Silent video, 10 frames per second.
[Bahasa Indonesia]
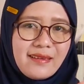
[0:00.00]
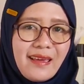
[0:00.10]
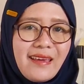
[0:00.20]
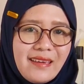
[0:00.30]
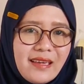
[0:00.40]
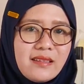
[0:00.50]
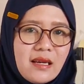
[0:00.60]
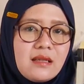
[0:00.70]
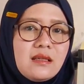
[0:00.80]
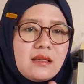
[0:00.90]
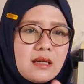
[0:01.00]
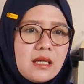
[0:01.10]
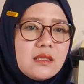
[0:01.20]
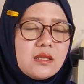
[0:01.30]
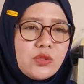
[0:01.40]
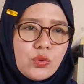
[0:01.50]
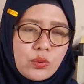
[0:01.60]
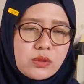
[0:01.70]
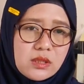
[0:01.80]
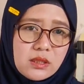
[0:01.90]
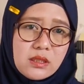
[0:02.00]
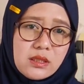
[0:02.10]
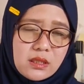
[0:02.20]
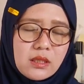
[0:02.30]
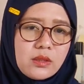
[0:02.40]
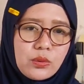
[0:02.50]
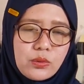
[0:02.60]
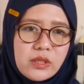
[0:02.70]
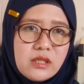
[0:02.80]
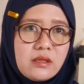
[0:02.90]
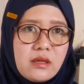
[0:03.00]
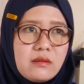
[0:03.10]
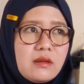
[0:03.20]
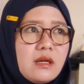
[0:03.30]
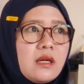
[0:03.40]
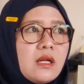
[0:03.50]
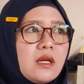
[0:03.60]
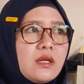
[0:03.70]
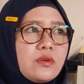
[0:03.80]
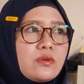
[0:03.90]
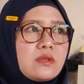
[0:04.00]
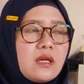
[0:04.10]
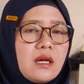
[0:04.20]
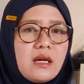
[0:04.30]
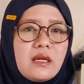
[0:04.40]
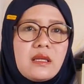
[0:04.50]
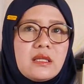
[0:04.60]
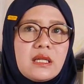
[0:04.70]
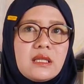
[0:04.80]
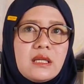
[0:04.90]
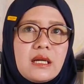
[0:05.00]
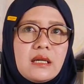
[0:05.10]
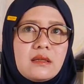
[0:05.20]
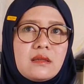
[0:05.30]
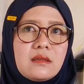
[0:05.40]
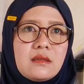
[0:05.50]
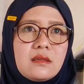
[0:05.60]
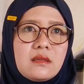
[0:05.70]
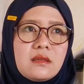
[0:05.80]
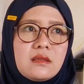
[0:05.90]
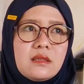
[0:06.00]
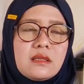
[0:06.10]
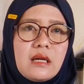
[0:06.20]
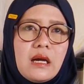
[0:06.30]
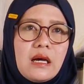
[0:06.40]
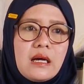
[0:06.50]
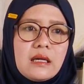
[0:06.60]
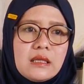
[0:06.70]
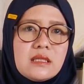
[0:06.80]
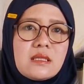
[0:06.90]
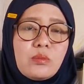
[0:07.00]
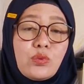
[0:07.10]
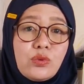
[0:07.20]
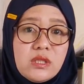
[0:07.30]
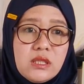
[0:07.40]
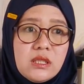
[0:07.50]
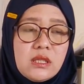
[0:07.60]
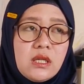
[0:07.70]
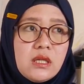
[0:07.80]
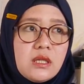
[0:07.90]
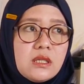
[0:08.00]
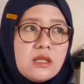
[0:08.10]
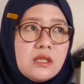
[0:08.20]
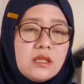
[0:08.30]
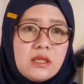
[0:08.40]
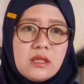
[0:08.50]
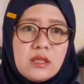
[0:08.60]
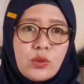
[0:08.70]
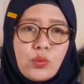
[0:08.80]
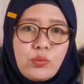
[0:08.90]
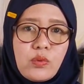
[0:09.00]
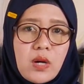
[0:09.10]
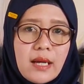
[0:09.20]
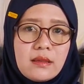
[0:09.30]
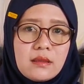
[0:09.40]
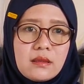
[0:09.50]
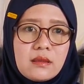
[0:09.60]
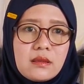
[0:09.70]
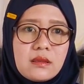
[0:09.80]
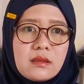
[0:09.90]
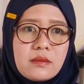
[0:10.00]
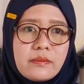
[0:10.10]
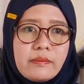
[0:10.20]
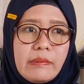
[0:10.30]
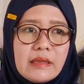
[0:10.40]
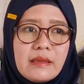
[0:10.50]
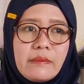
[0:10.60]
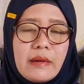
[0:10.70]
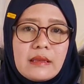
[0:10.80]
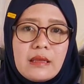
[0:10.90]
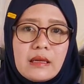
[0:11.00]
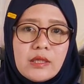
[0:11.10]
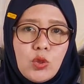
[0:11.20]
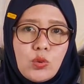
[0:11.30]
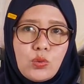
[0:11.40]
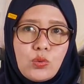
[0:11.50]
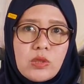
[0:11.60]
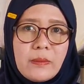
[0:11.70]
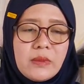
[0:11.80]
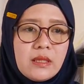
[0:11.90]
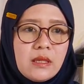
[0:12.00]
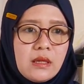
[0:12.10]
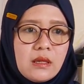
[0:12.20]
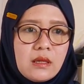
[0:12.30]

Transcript: ngengeknya Kikan dicuk digituin ya Allah terus akhirnya Kikan tiga hari sembunyi di tumpukan bata-bata gitu tapi